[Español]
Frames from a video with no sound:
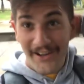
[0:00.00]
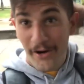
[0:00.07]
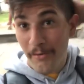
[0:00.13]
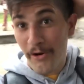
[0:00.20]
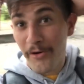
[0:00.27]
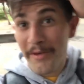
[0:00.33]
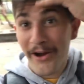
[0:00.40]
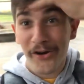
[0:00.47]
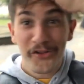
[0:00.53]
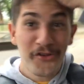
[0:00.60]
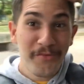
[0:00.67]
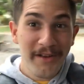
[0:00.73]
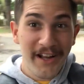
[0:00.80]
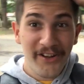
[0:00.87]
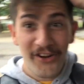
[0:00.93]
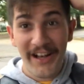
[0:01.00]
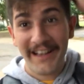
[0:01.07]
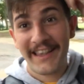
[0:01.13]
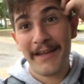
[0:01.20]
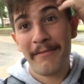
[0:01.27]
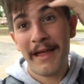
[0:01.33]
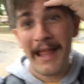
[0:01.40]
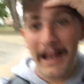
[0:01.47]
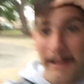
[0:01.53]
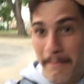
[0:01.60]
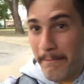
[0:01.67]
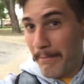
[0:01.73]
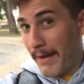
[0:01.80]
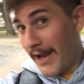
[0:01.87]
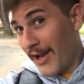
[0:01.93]
Eh, como no me acostumbré con el tema del
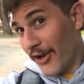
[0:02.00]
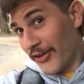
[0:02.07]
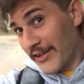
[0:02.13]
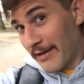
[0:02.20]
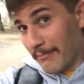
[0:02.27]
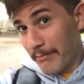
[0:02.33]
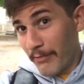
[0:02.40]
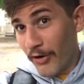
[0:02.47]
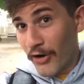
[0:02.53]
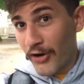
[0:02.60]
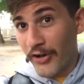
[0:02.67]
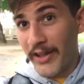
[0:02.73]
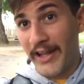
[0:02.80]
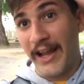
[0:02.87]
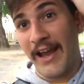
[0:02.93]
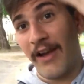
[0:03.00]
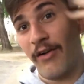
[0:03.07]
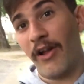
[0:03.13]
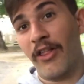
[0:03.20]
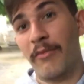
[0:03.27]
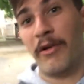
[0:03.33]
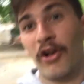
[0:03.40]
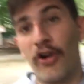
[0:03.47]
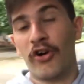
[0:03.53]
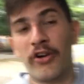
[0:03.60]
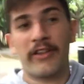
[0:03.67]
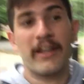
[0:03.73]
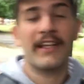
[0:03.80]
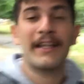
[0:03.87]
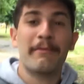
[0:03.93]
pelo tampoco en, cuanto cuando me lo
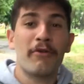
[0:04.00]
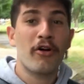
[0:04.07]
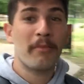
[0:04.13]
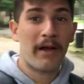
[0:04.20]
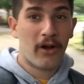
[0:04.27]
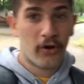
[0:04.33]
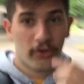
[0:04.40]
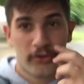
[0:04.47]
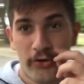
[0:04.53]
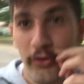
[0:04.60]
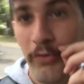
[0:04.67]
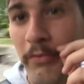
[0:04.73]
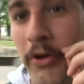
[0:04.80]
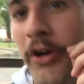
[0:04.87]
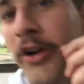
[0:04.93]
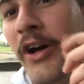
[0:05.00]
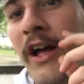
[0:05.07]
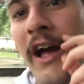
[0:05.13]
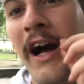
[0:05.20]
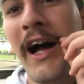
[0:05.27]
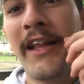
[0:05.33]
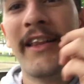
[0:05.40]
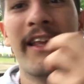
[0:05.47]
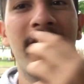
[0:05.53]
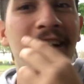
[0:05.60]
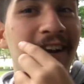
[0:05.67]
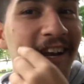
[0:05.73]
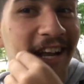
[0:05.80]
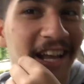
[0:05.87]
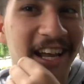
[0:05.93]
corté, tampoco me acostumbro a
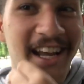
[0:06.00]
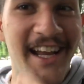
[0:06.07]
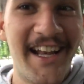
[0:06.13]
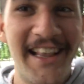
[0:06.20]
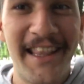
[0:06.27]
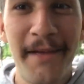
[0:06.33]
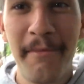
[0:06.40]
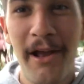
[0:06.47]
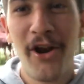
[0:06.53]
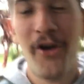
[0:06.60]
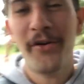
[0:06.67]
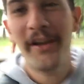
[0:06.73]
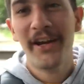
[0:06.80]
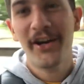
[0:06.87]
tener eh, el tema de los